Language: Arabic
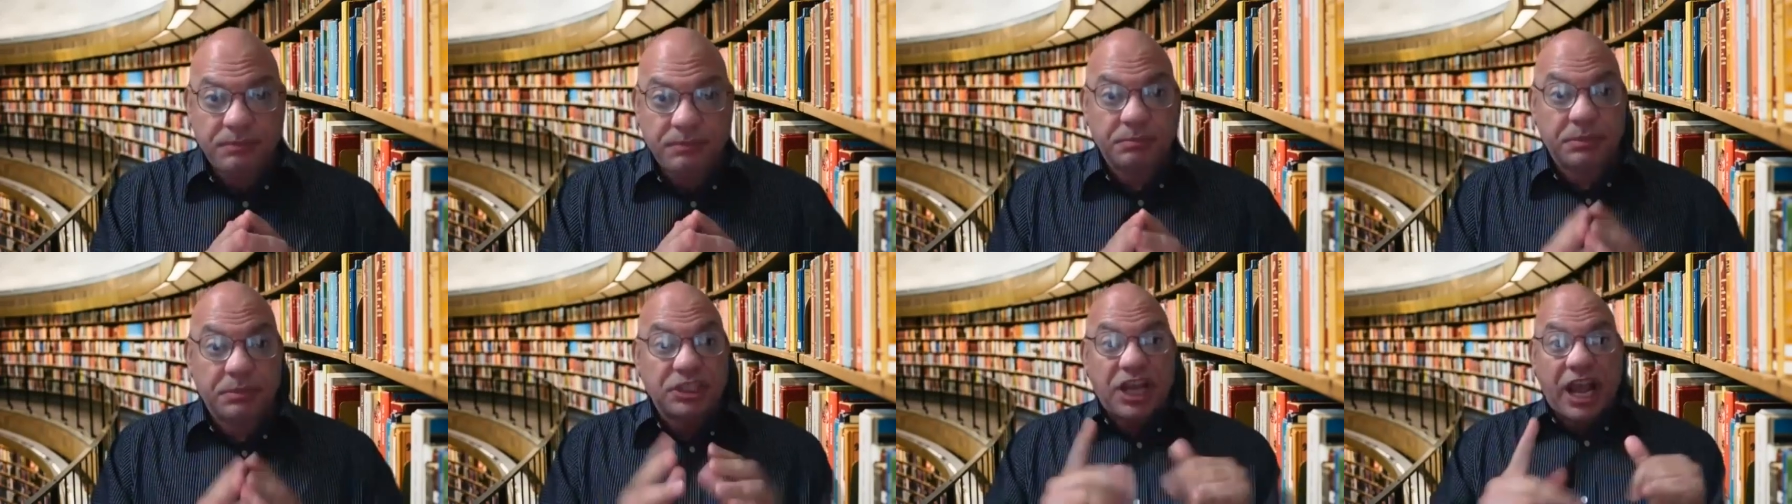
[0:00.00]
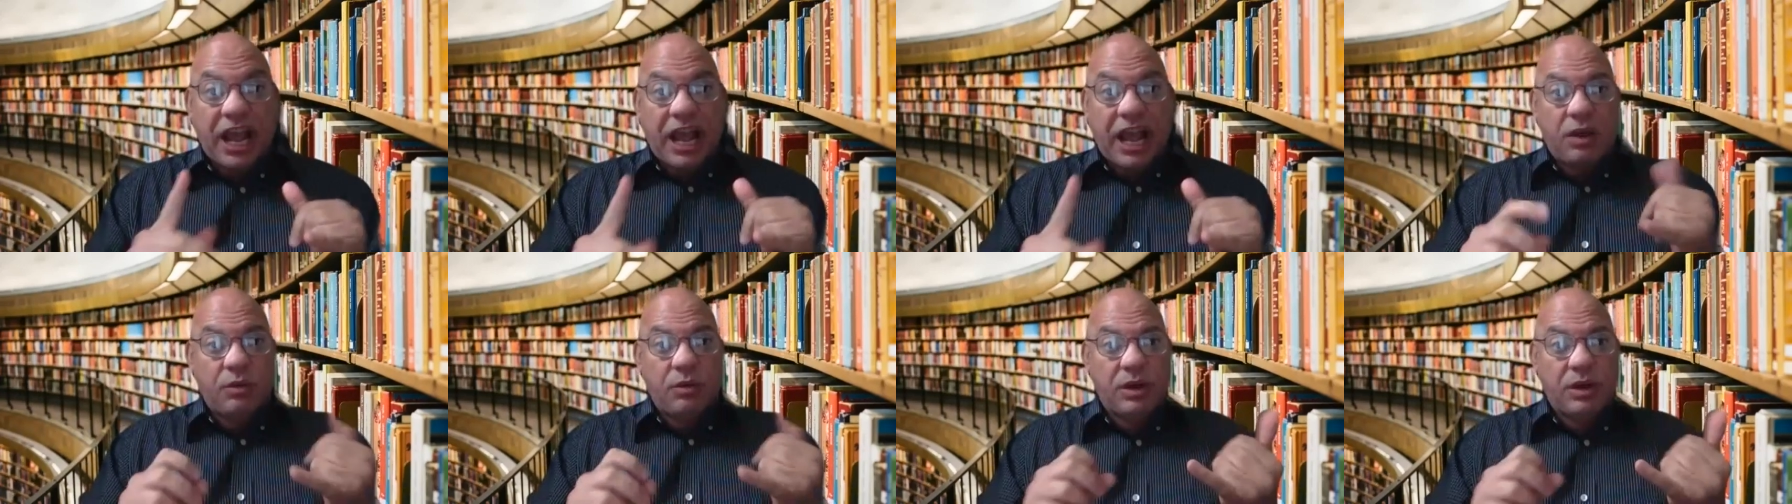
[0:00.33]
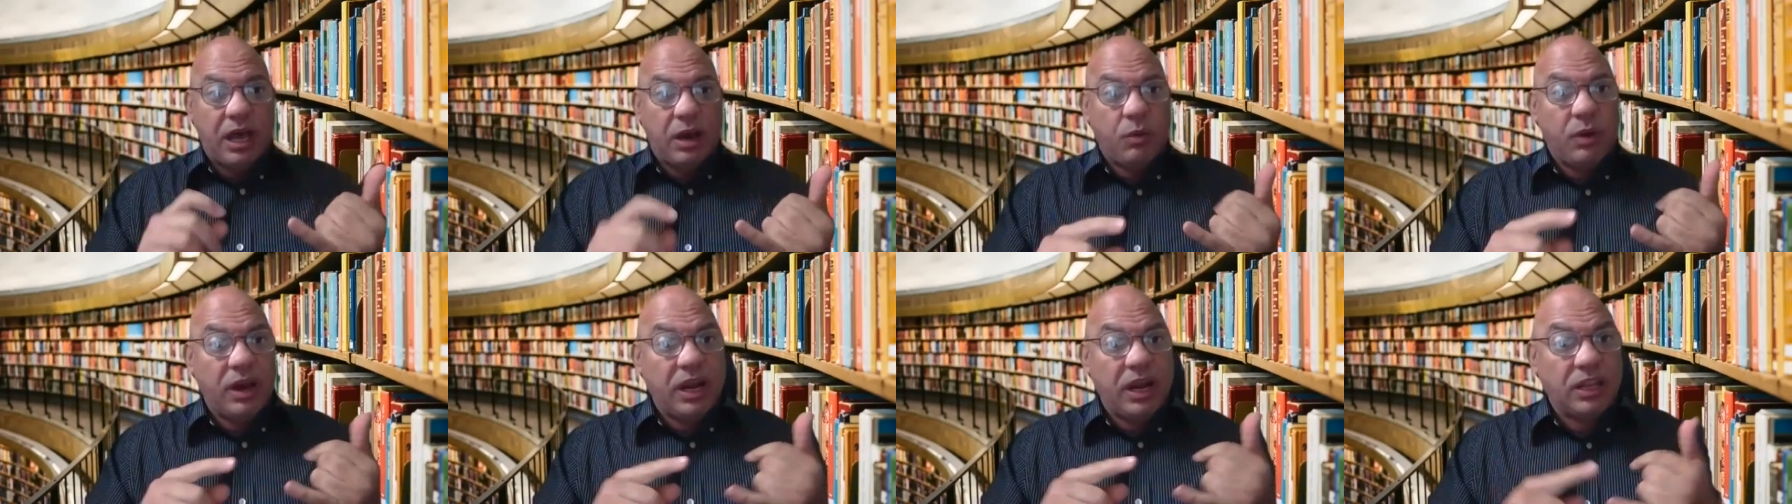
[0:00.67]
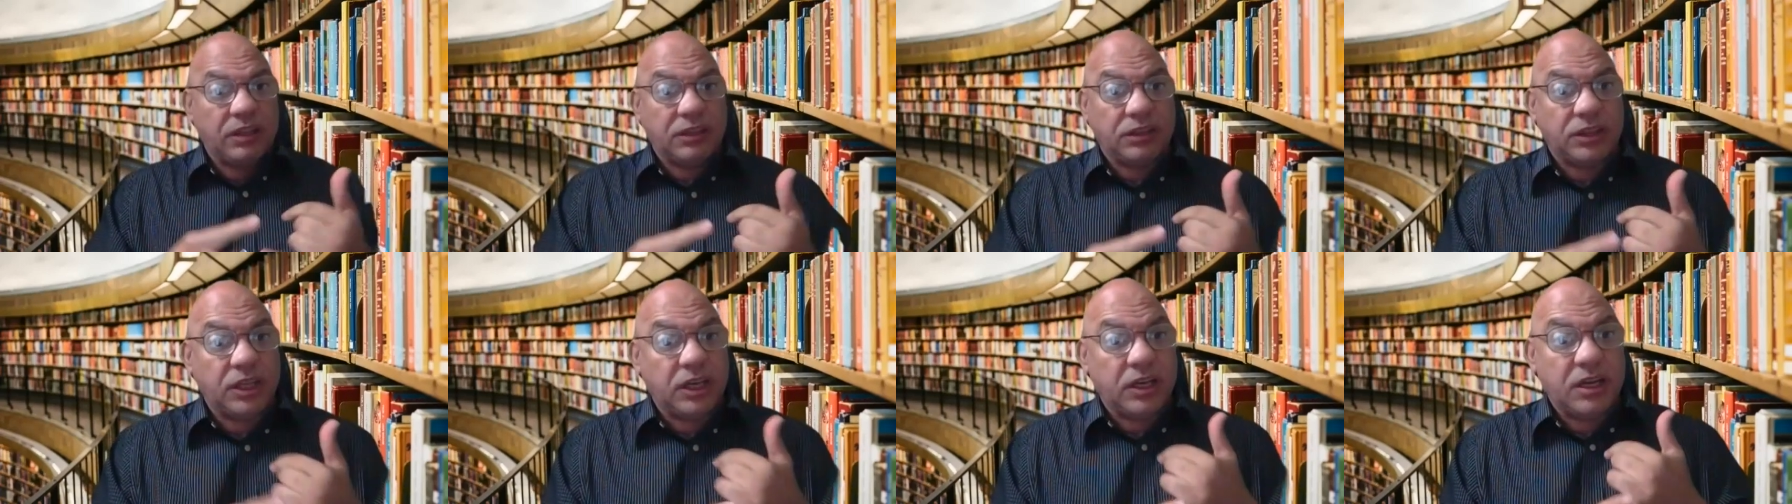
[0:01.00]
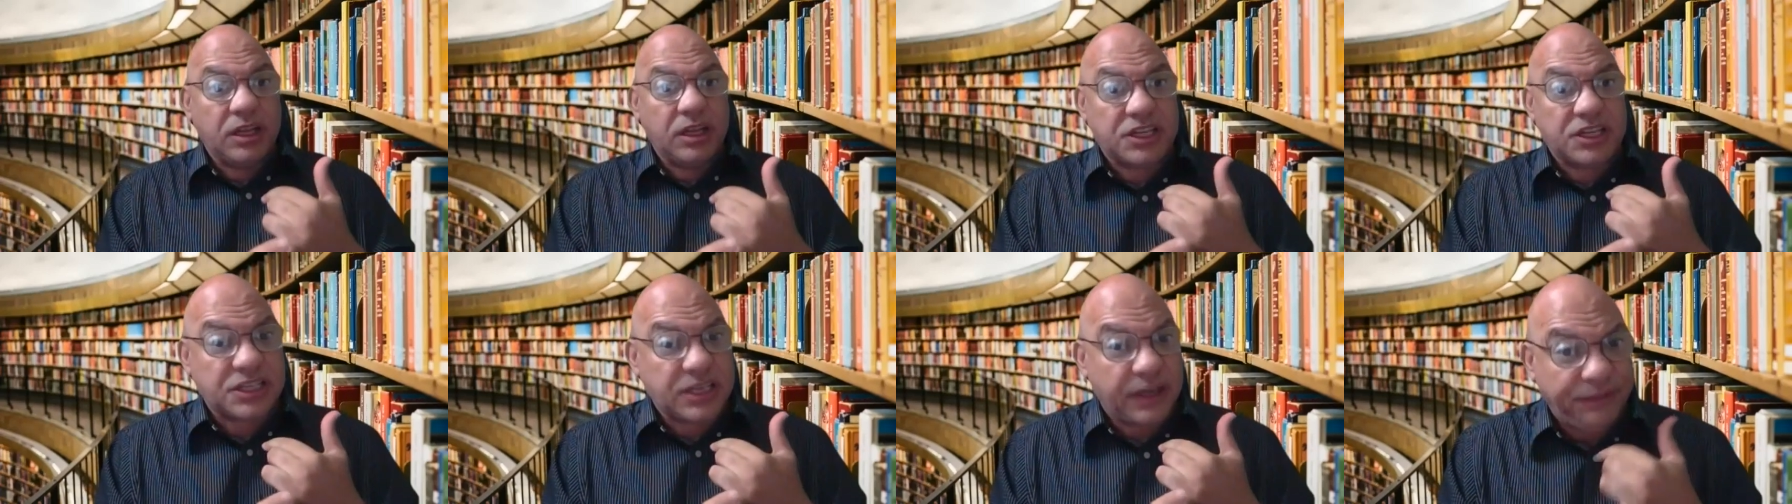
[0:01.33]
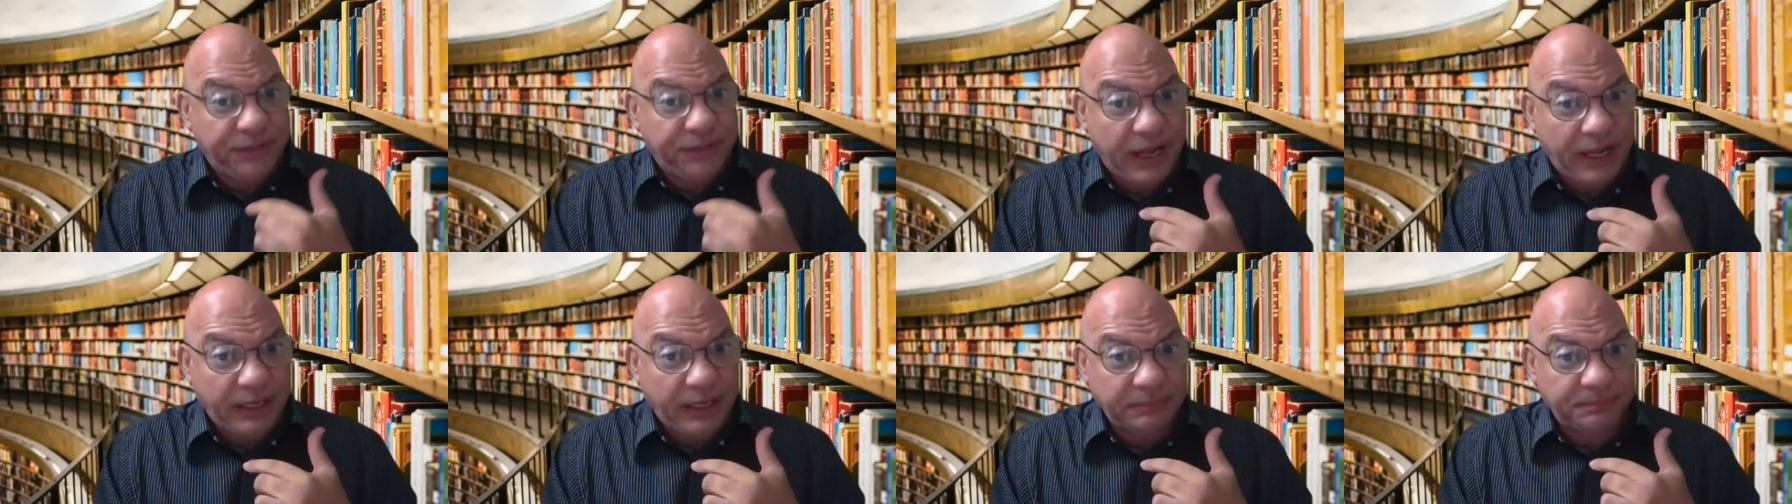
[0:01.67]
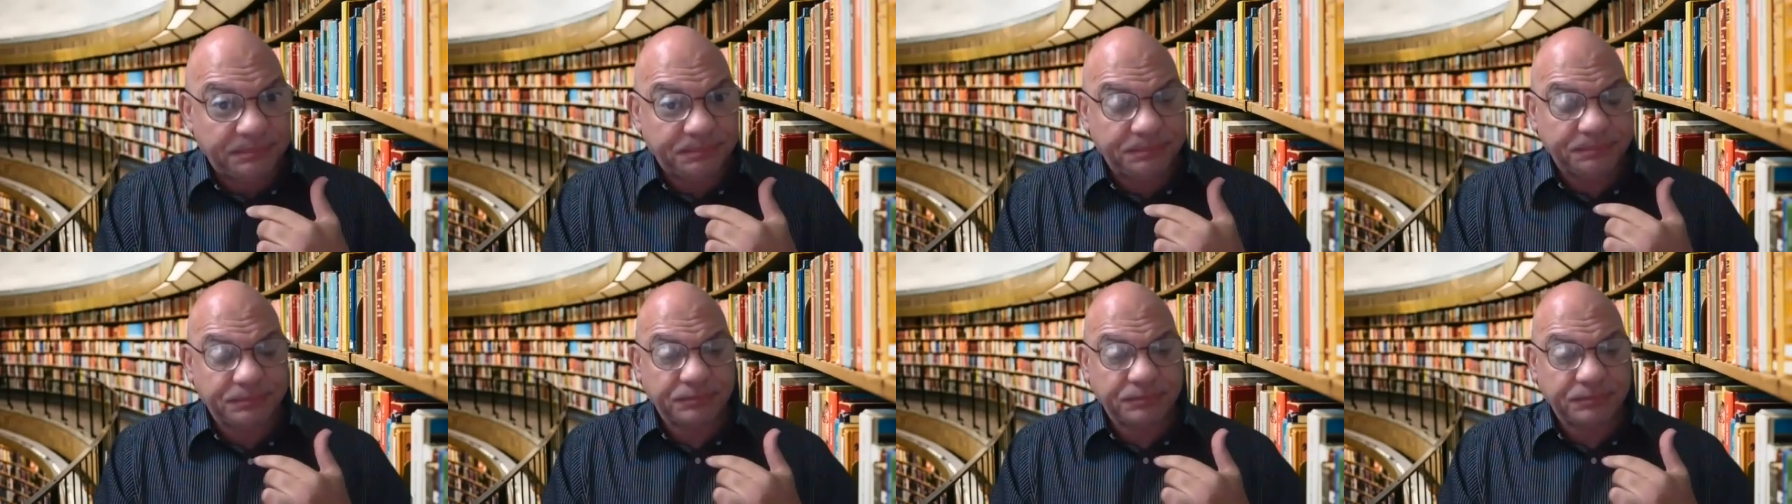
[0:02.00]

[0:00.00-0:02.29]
بتحاول اولا تغلق الصفحه